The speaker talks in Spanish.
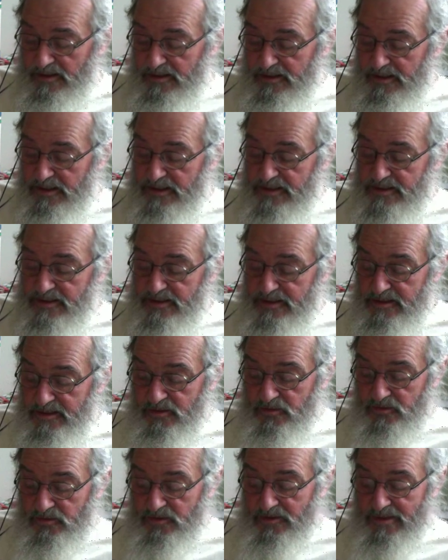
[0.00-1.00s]
15 de
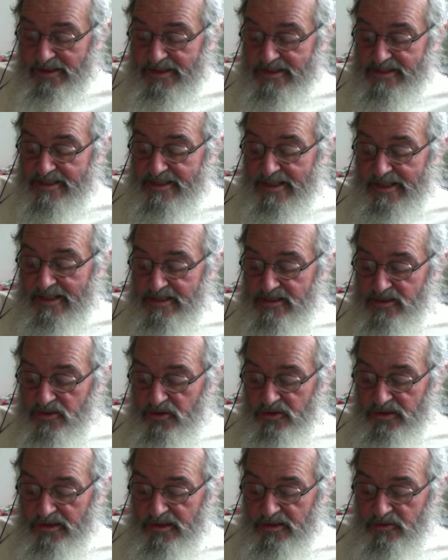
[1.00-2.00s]
junio. El
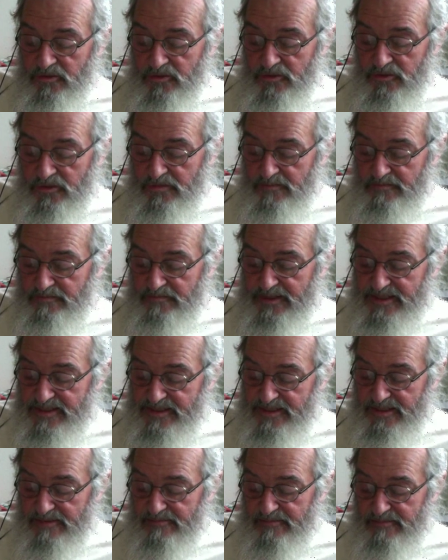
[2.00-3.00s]
silencio desnudo
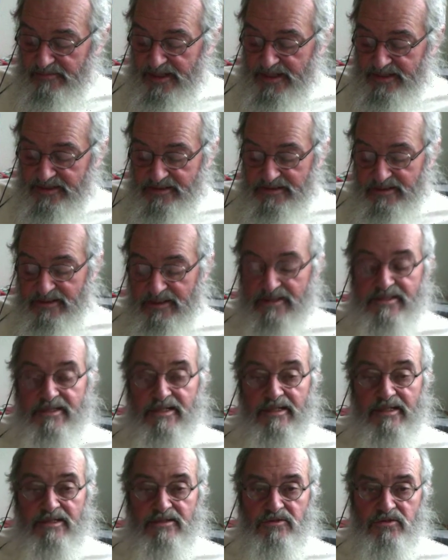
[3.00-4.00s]
pesa más que el
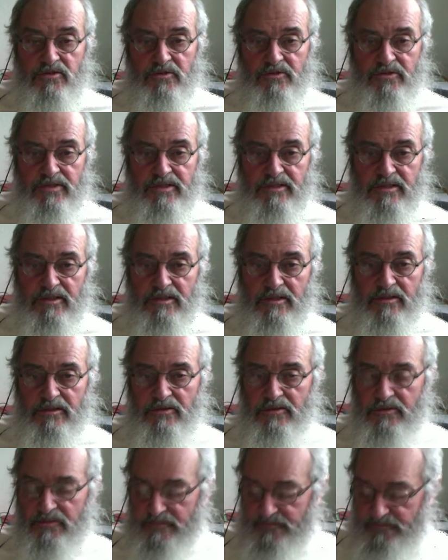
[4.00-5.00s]
silencio vestido.
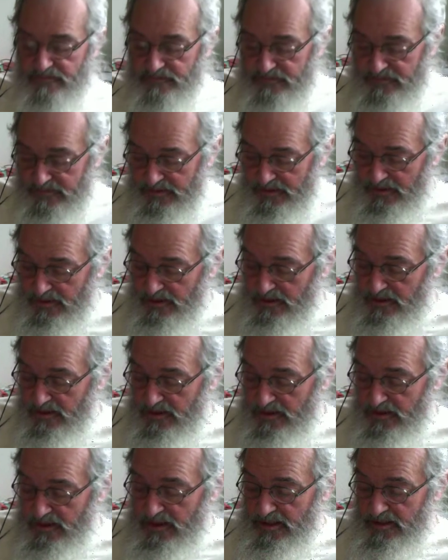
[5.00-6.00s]

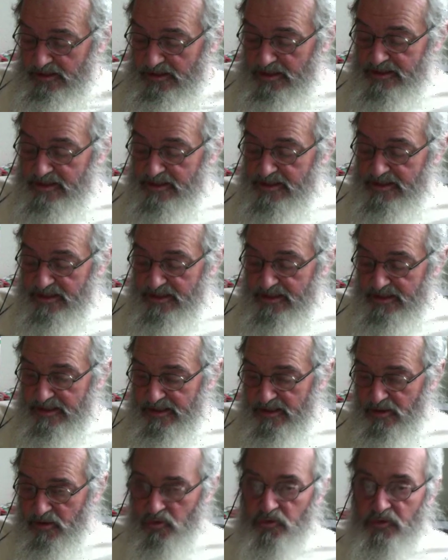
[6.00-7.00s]
16 de
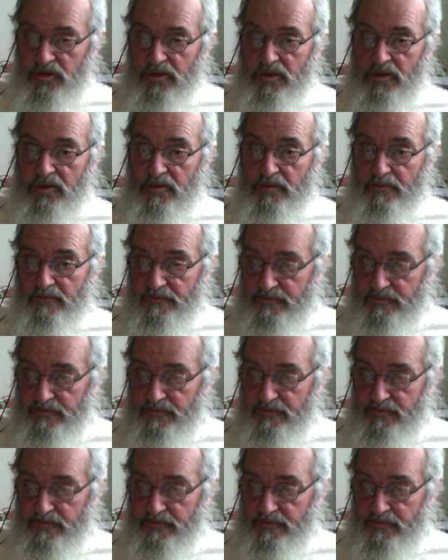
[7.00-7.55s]
junio.